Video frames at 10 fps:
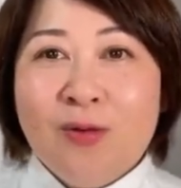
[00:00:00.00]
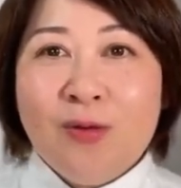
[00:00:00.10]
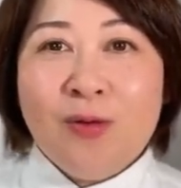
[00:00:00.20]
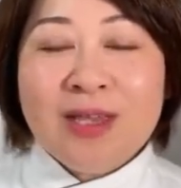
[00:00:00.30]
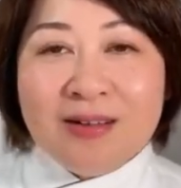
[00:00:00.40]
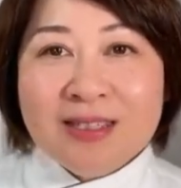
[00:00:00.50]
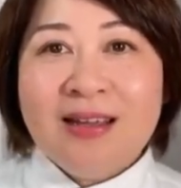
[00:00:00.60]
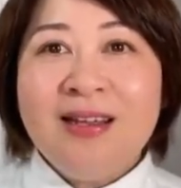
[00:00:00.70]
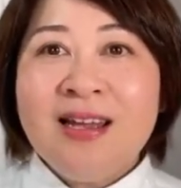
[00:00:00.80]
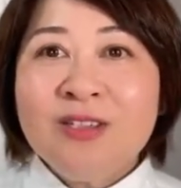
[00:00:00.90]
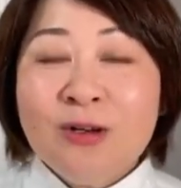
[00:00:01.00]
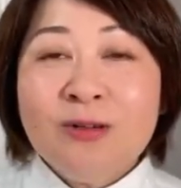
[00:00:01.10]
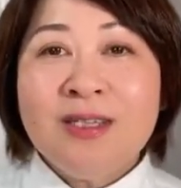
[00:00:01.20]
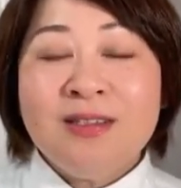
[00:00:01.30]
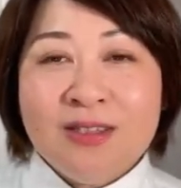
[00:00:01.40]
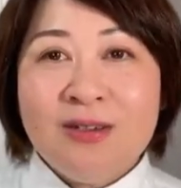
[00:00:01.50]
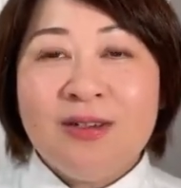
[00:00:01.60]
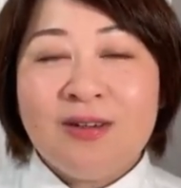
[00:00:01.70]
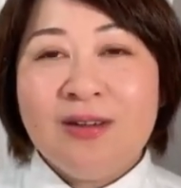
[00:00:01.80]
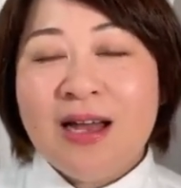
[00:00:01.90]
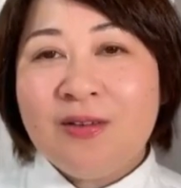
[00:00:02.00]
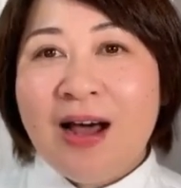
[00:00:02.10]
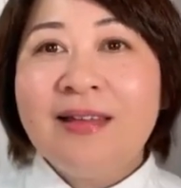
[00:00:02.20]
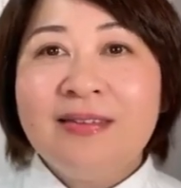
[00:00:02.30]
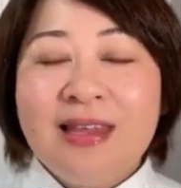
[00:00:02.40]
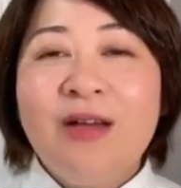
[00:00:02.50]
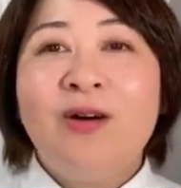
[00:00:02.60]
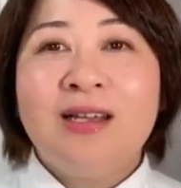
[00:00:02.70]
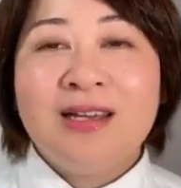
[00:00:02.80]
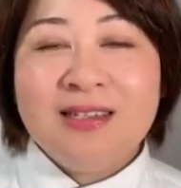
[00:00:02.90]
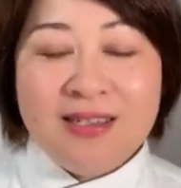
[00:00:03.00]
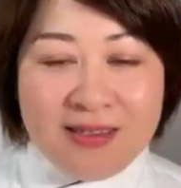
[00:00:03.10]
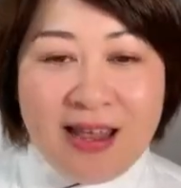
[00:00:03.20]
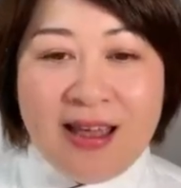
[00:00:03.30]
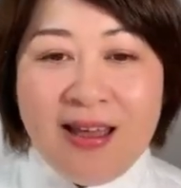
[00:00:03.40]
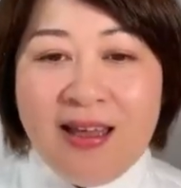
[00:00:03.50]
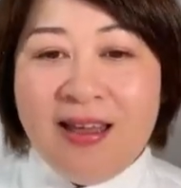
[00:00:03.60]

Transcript: お客さんにね直接あの会ってお話しして